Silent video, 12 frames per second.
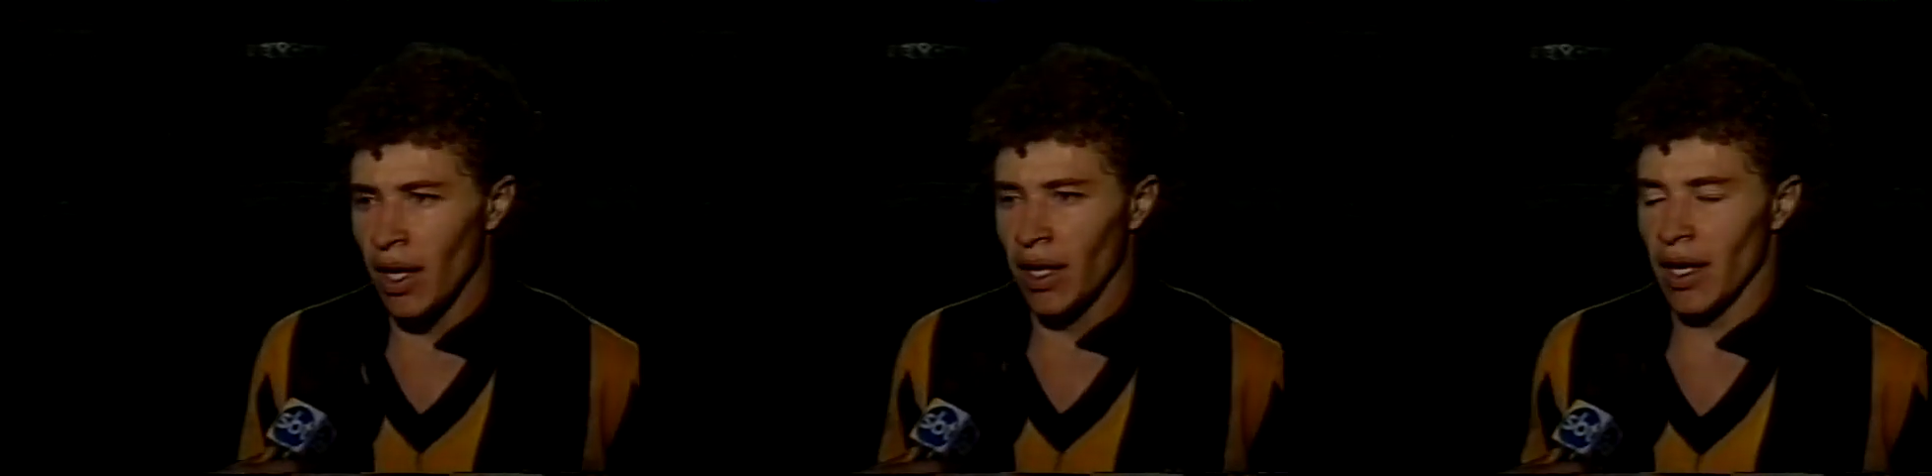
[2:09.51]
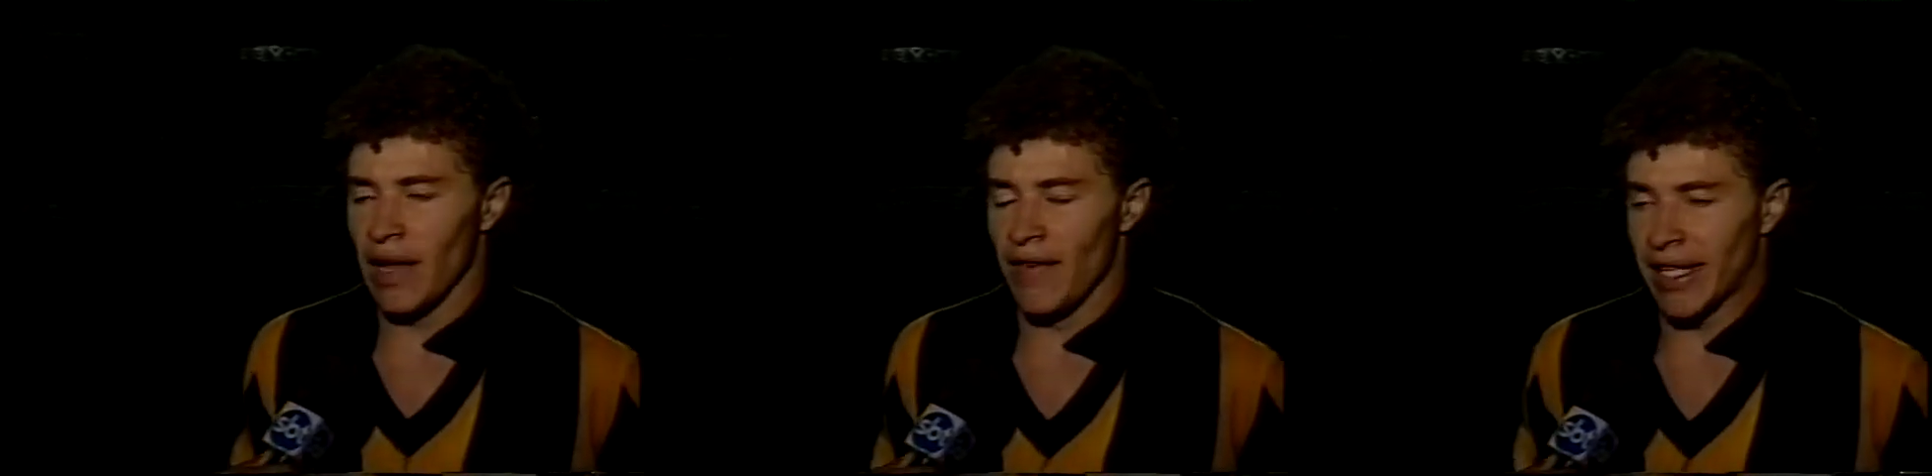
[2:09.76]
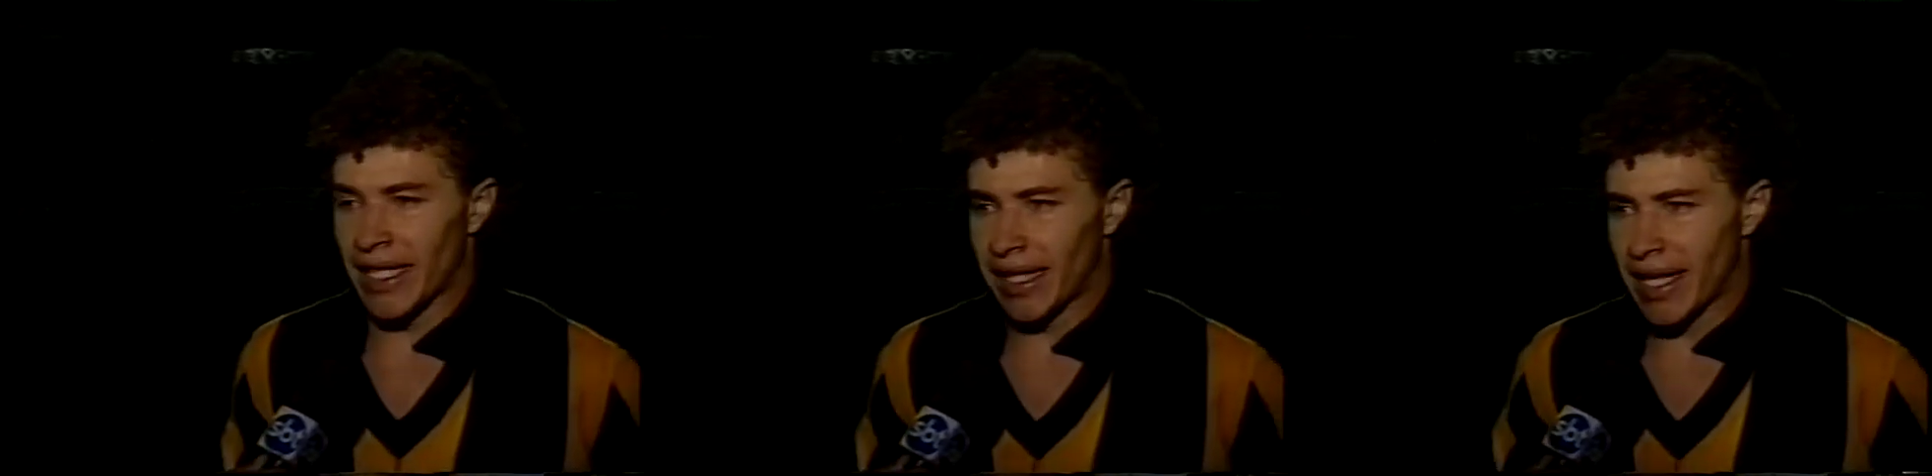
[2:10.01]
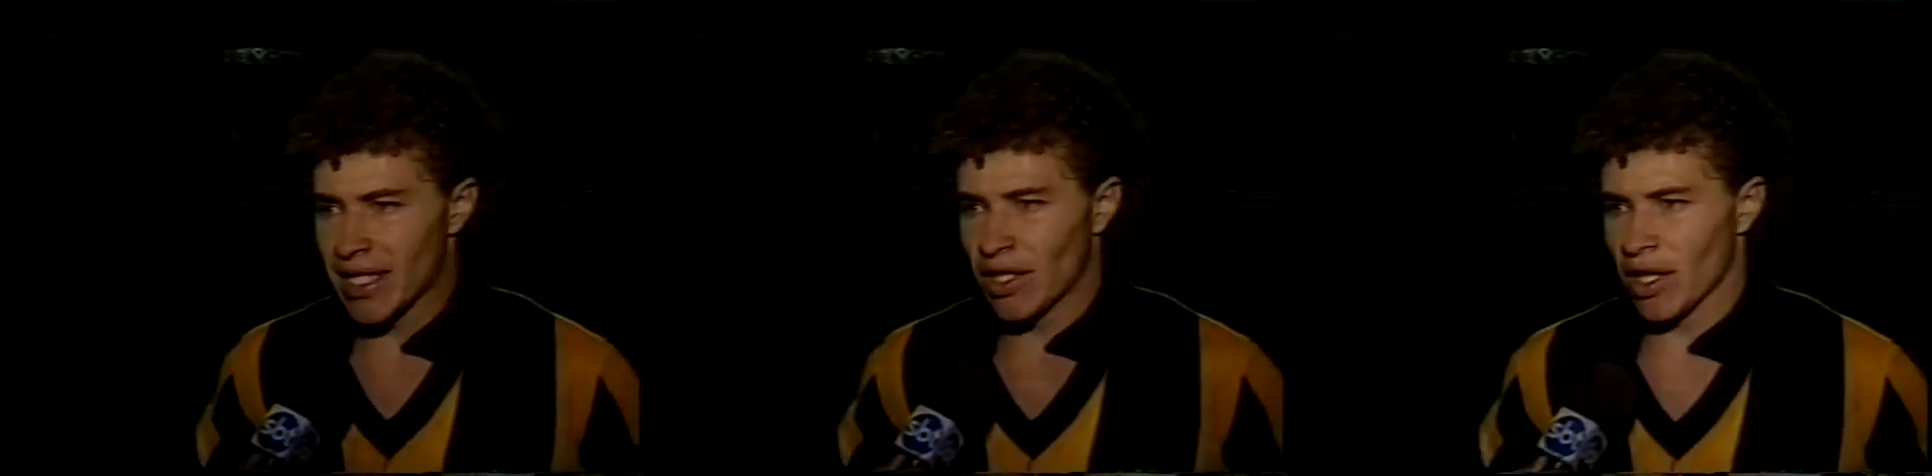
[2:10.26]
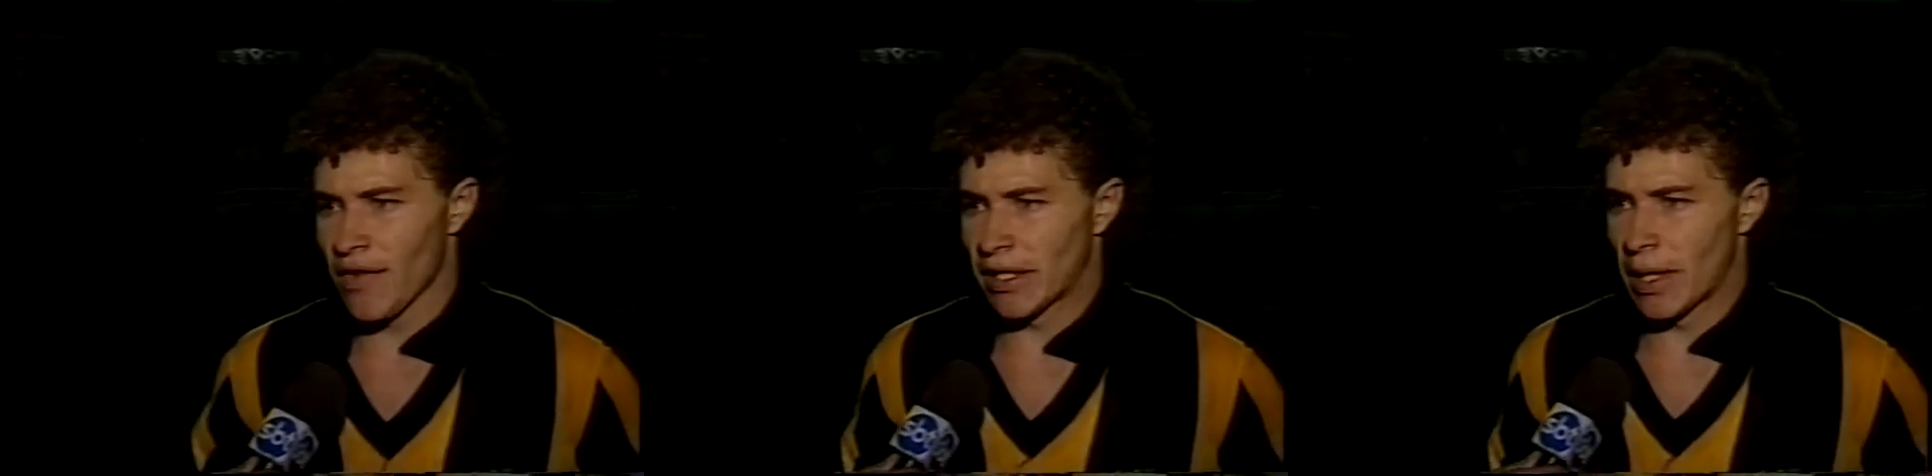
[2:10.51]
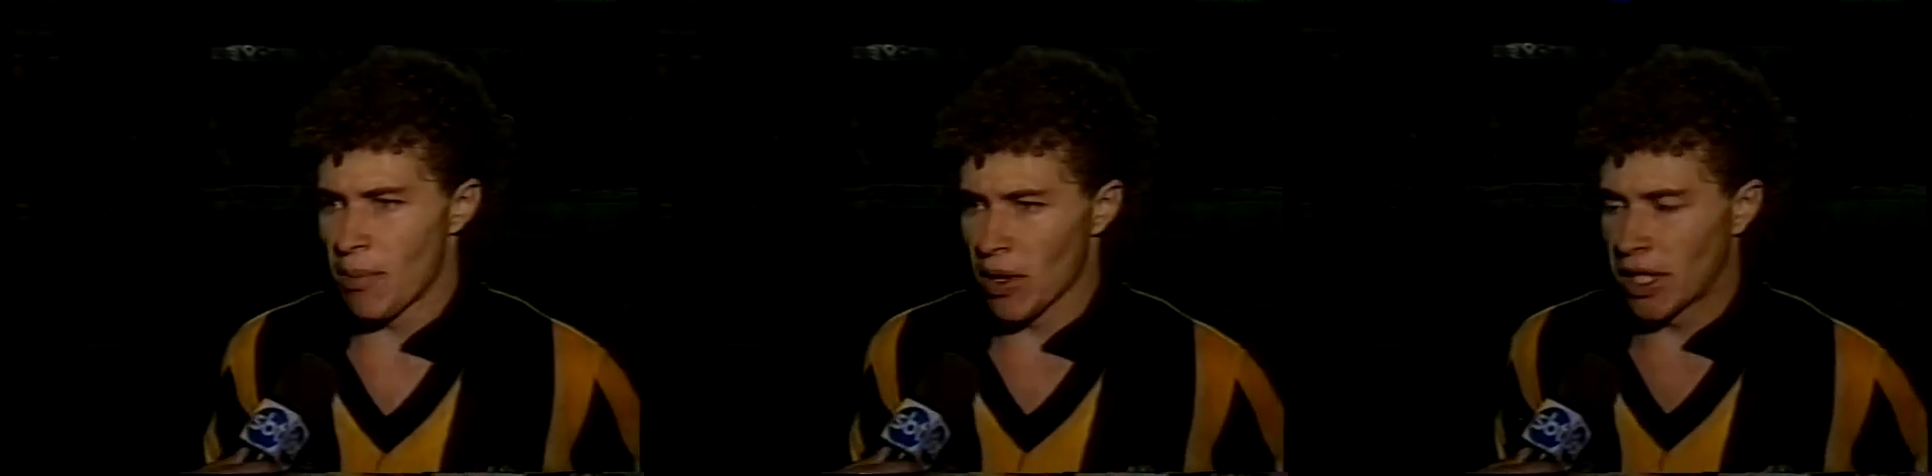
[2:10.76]
e levantar essa taça que vai ser
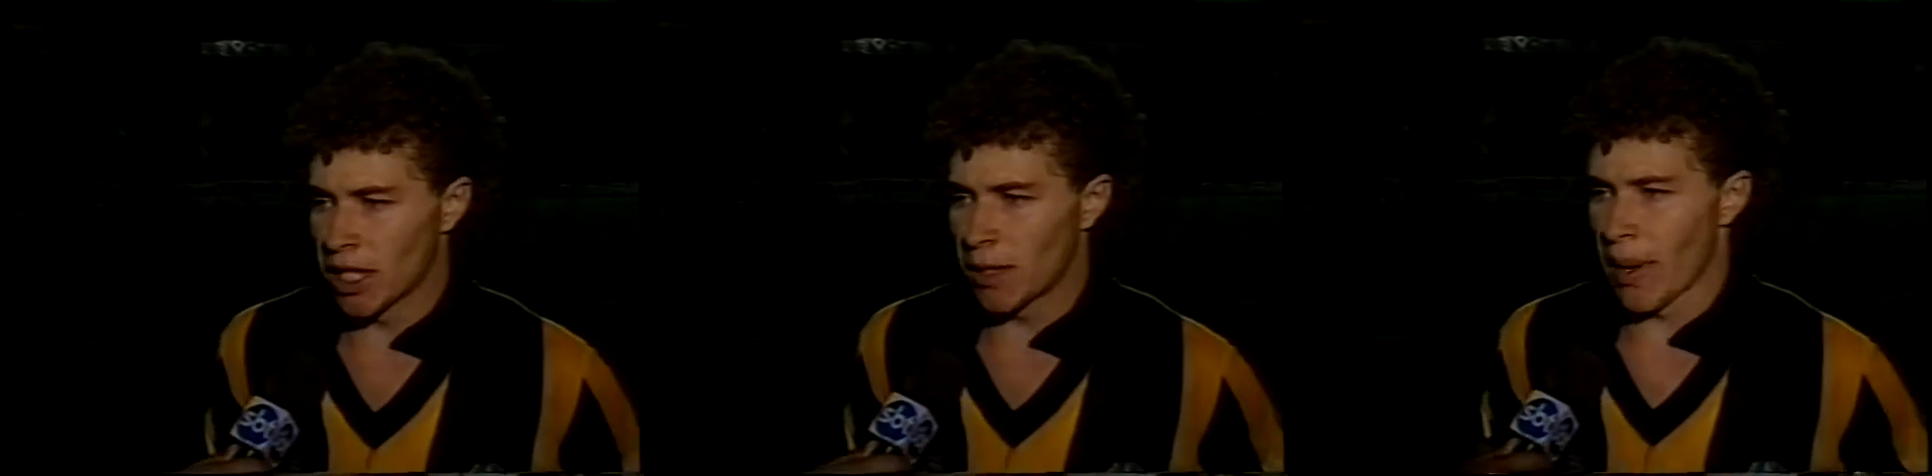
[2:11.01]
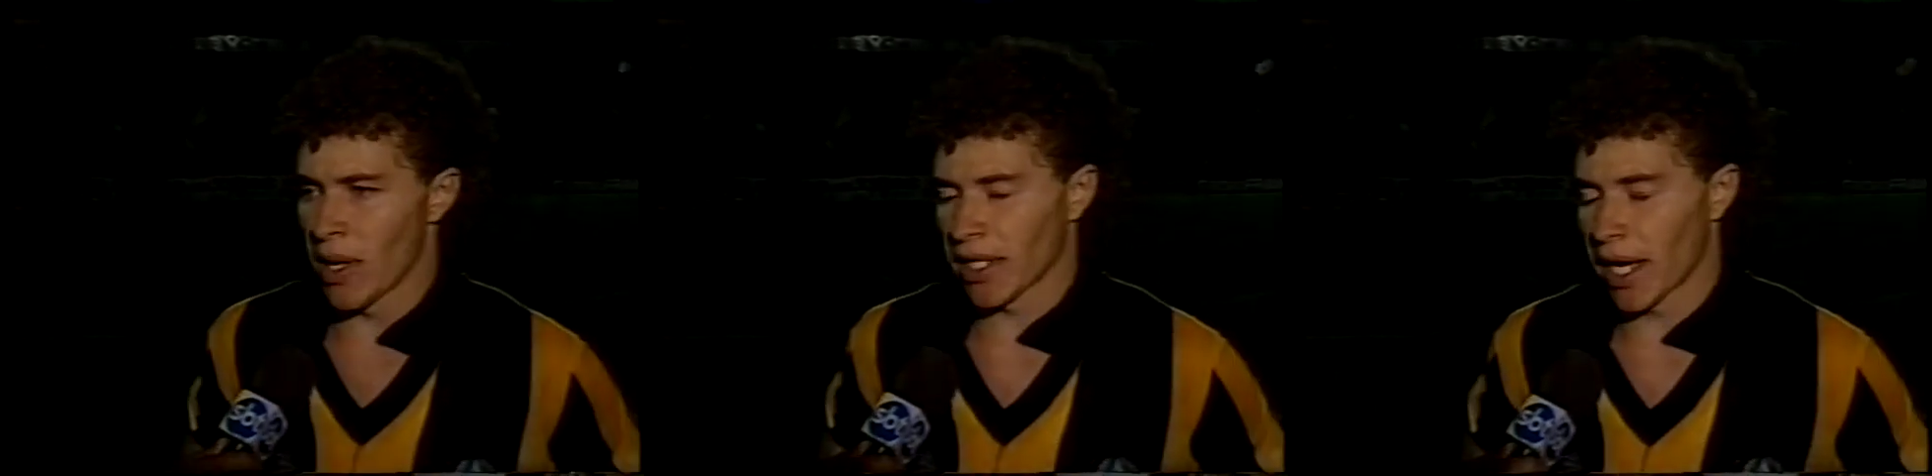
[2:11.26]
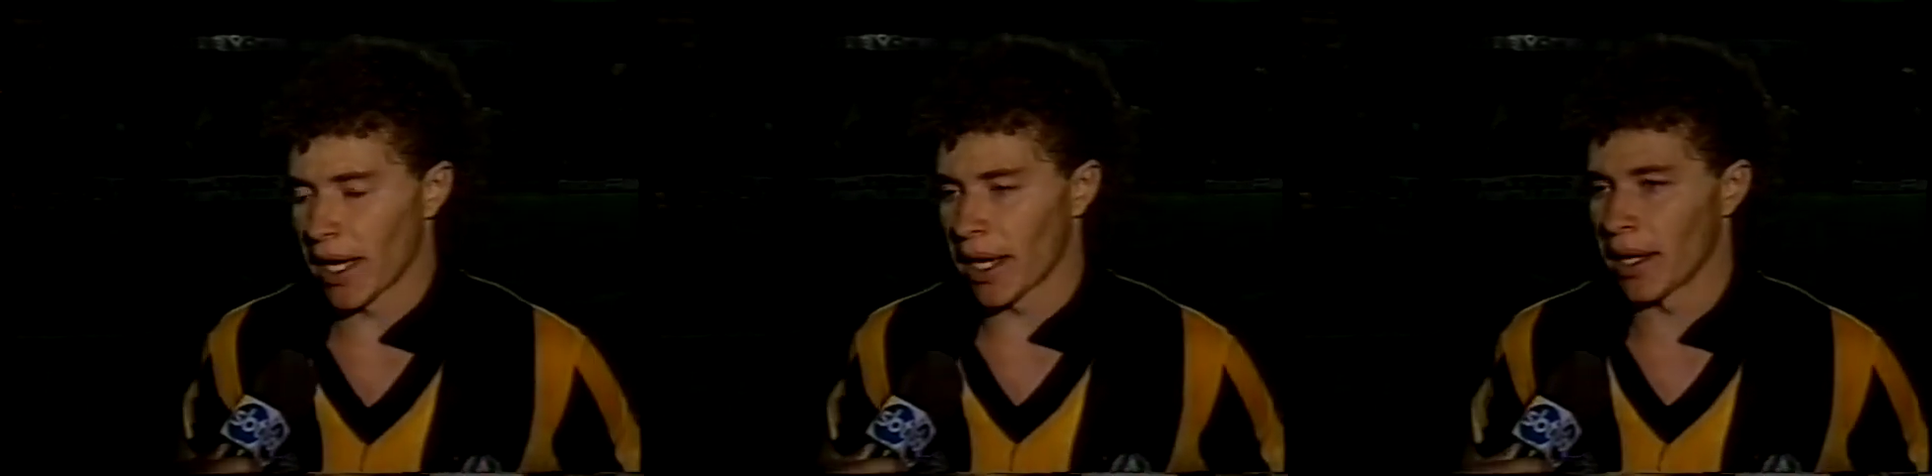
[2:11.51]
importante para a nossa carreira.